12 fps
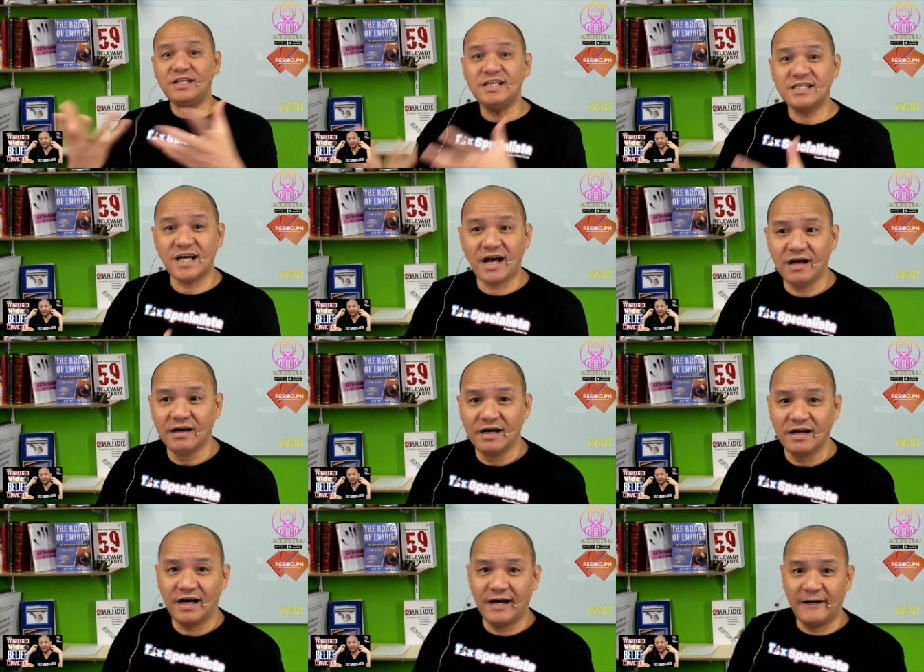siya
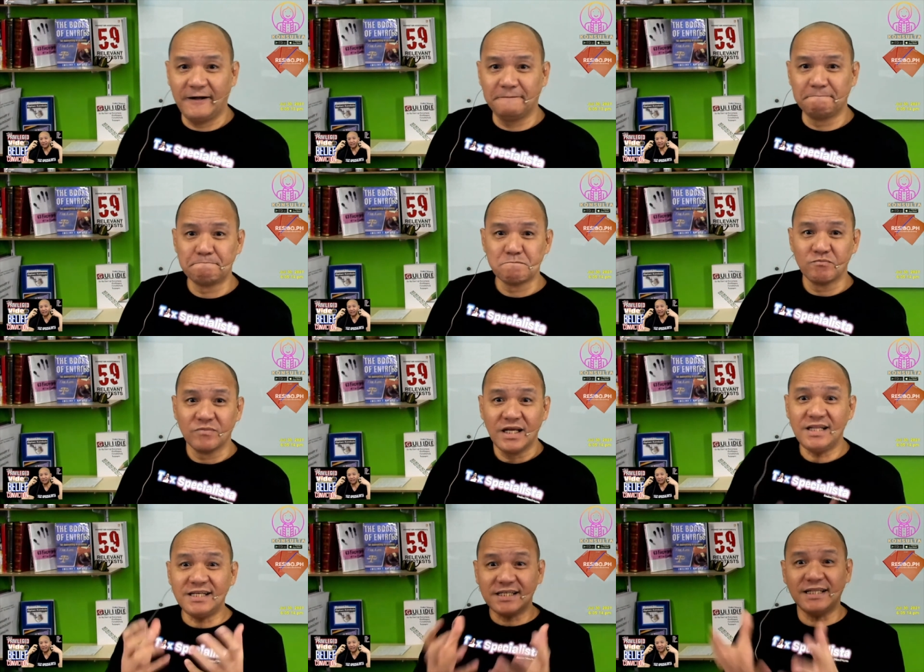um,
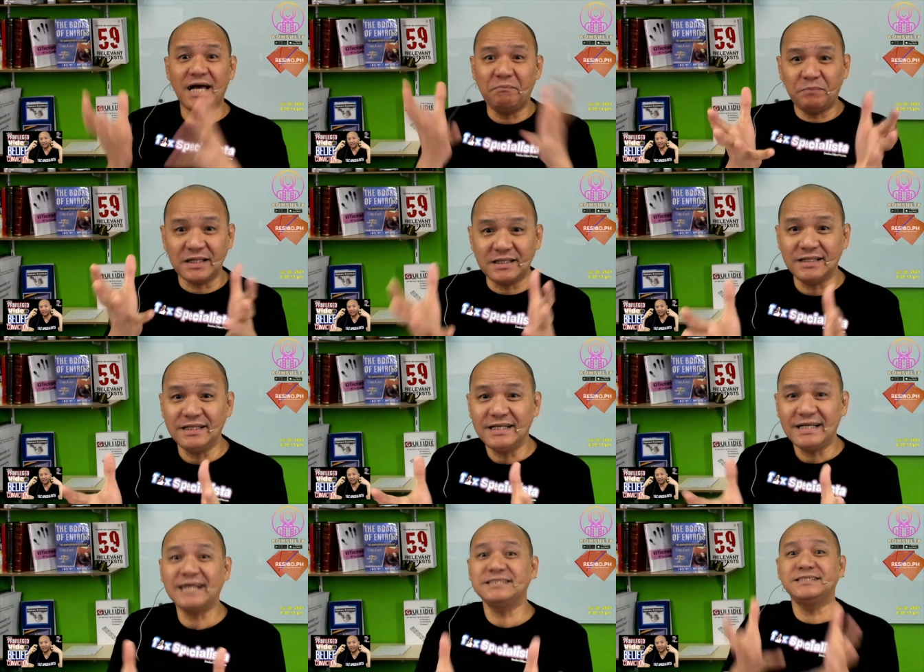hindi siya dapat
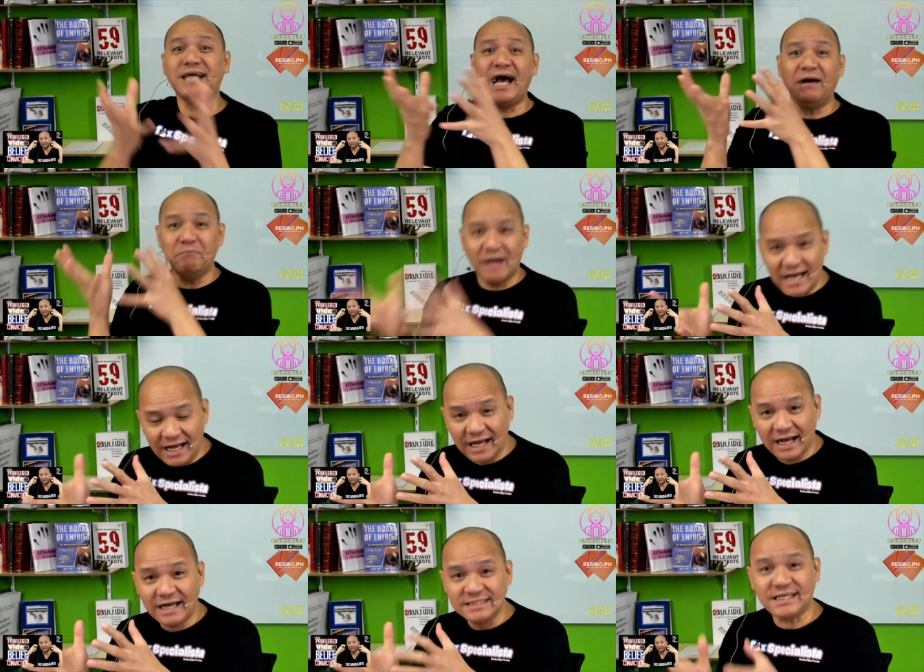kasama
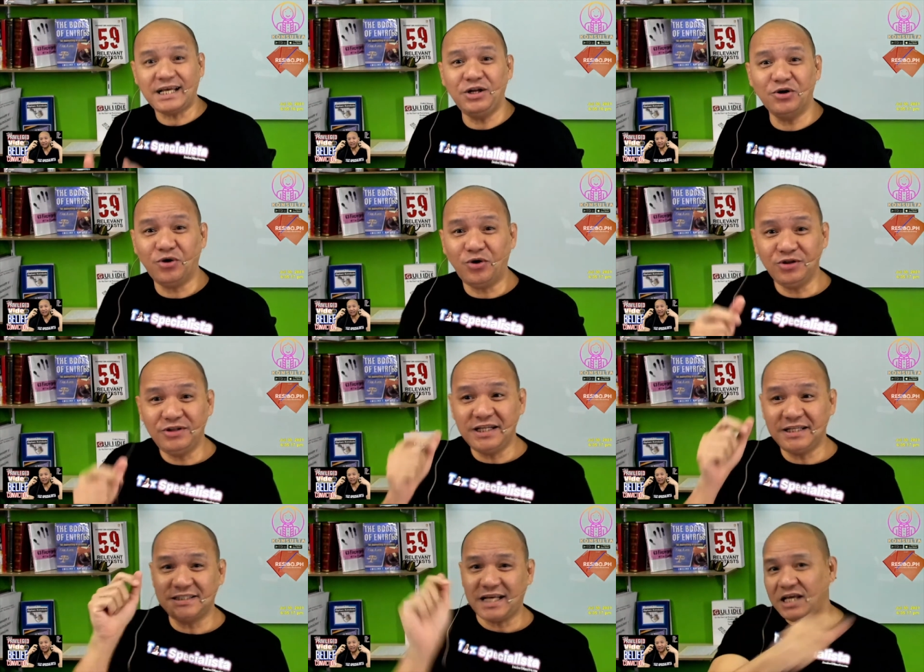sa
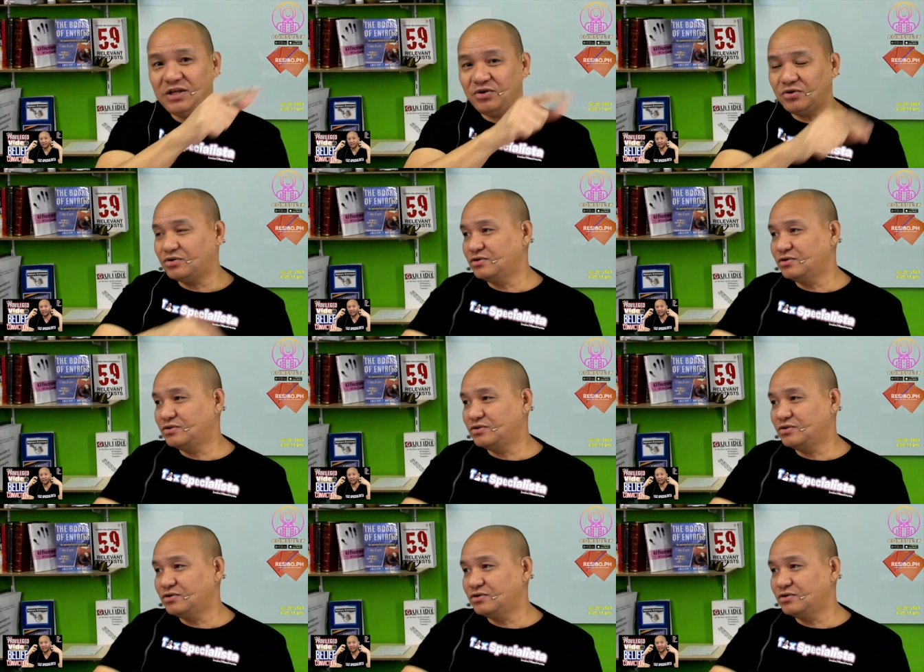ino-audit sa inyo.